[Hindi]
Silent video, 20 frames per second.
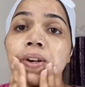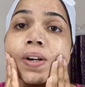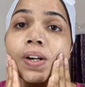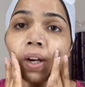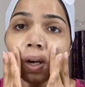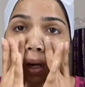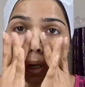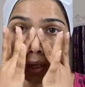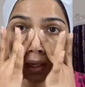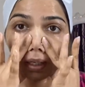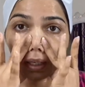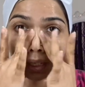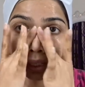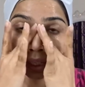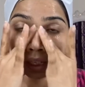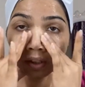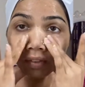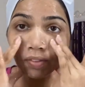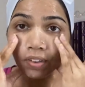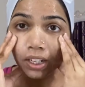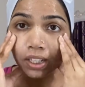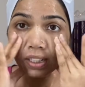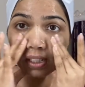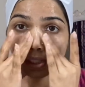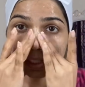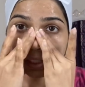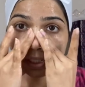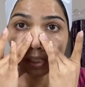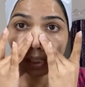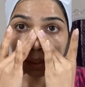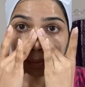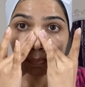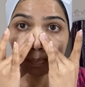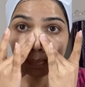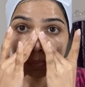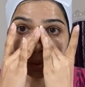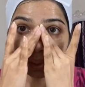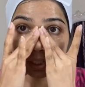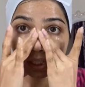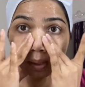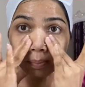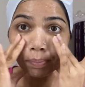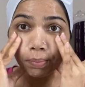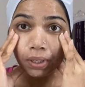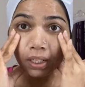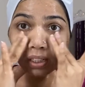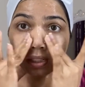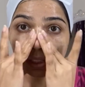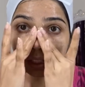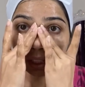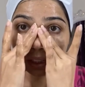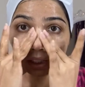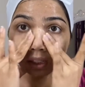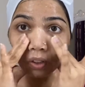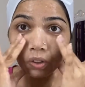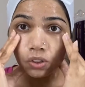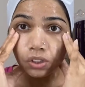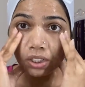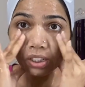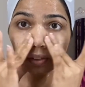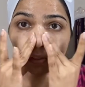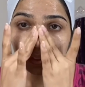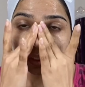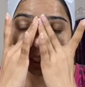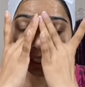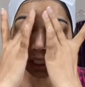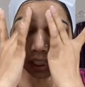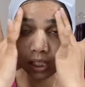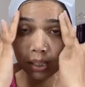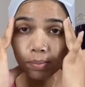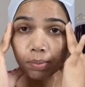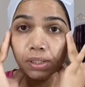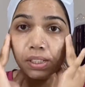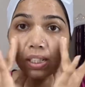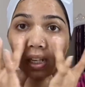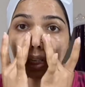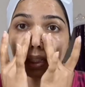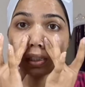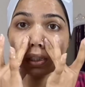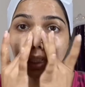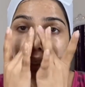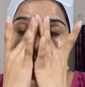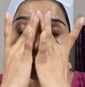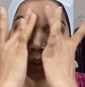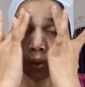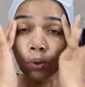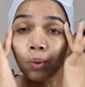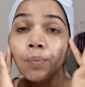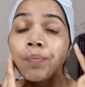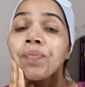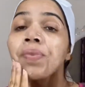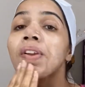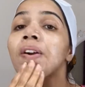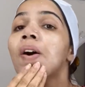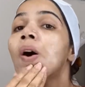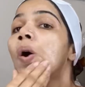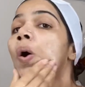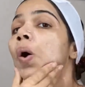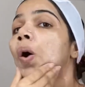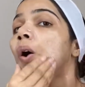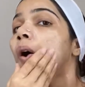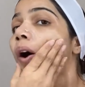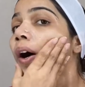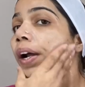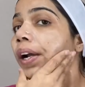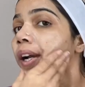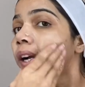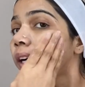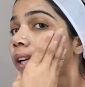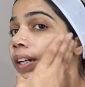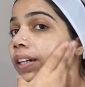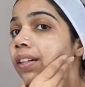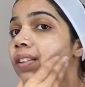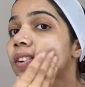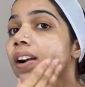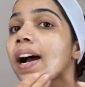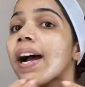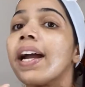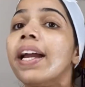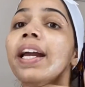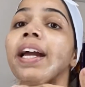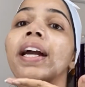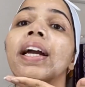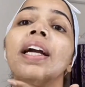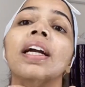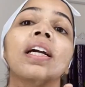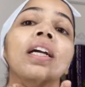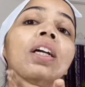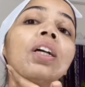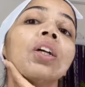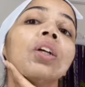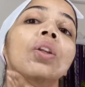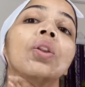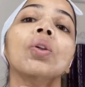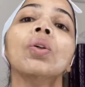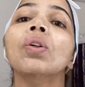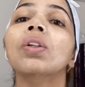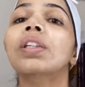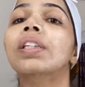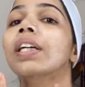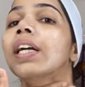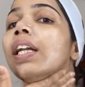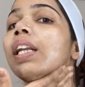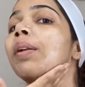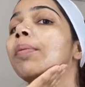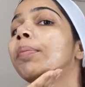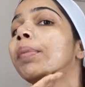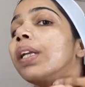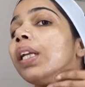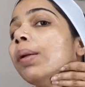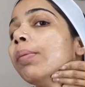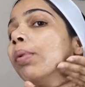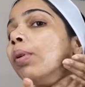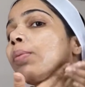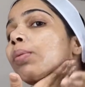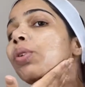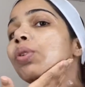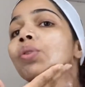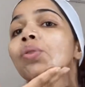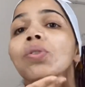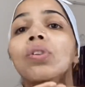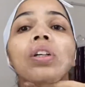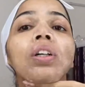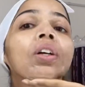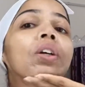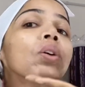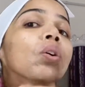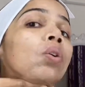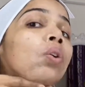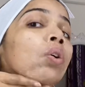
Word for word: आ, क्रीम वाला स्टेप स्किप कर सकते हैं और सिर्फ जेल की मसाज दे दो और अगर ड्राई है तो जेल मिनिमम यूज़ करो